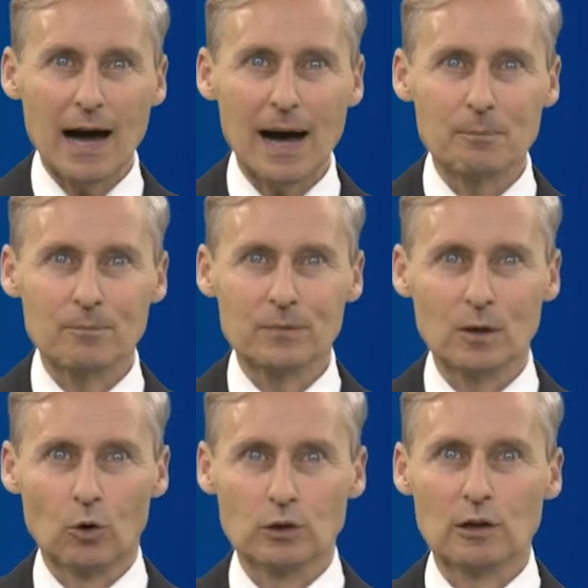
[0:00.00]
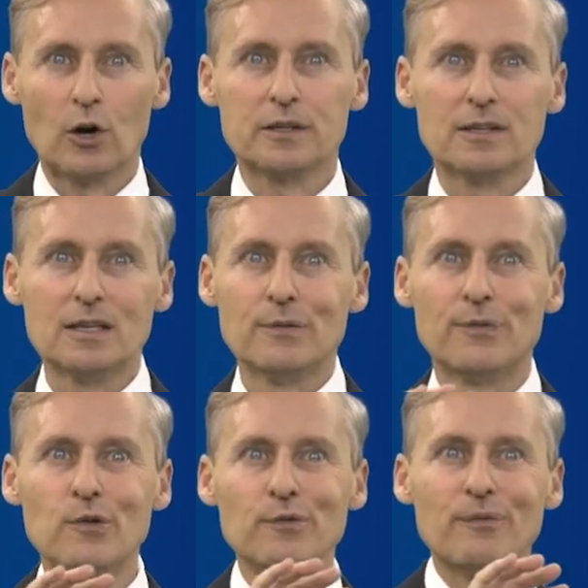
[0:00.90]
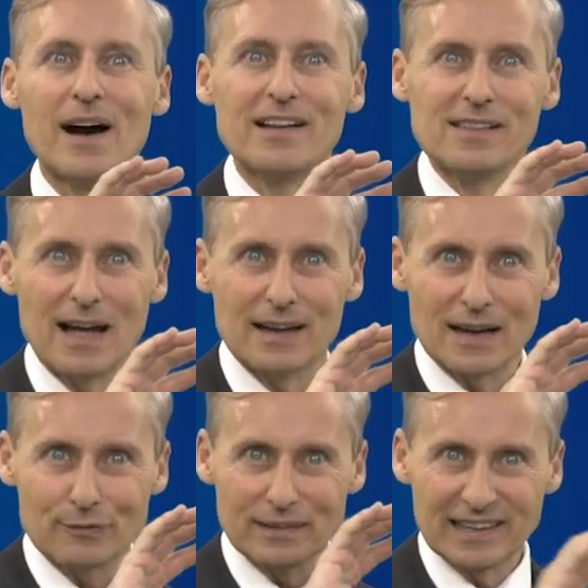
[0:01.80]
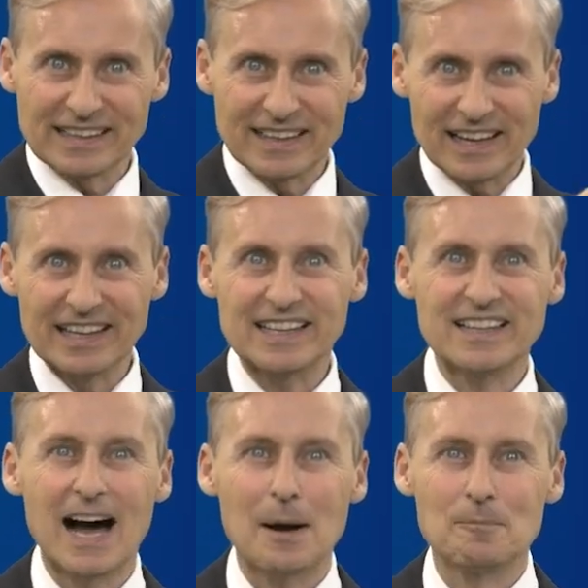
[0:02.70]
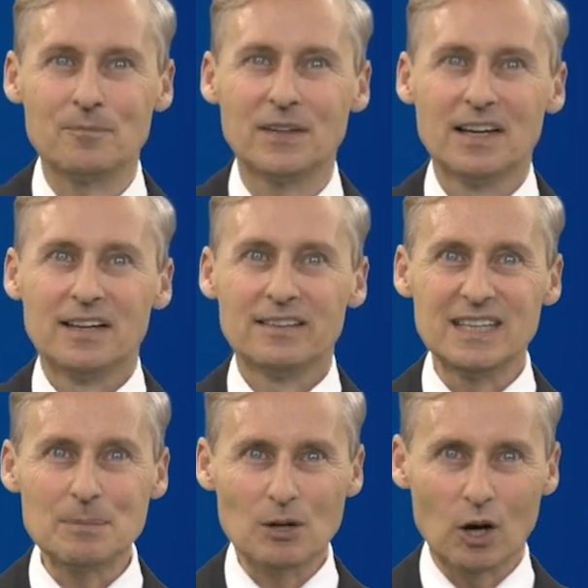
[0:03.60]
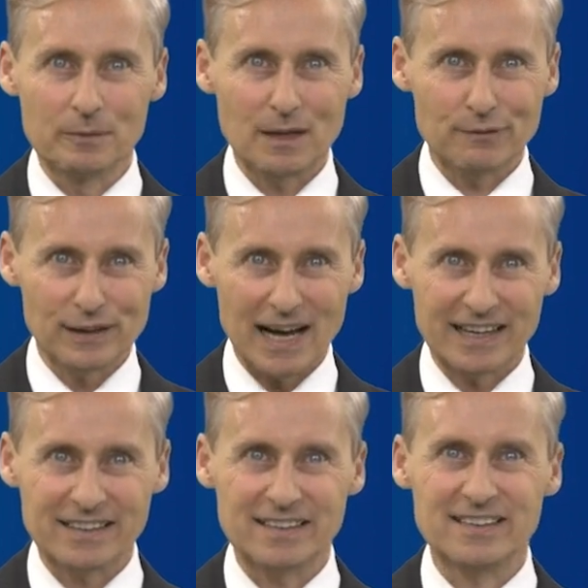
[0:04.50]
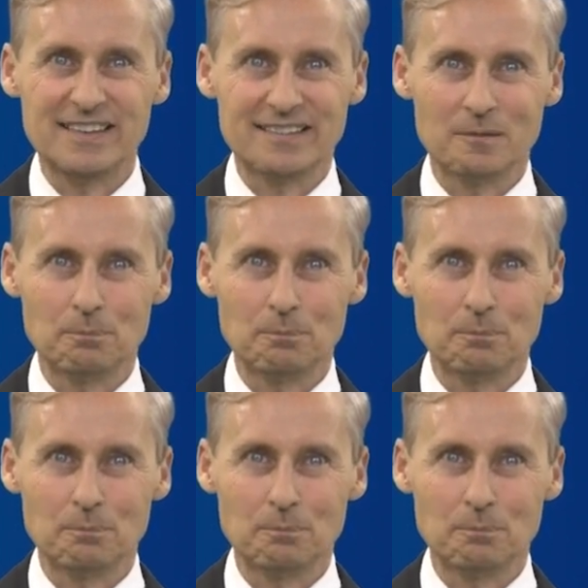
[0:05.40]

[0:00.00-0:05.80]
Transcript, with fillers: haben oder Leute, die fünfmal auf einen Link geklickt haben, die bekommen dann vielleicht diesen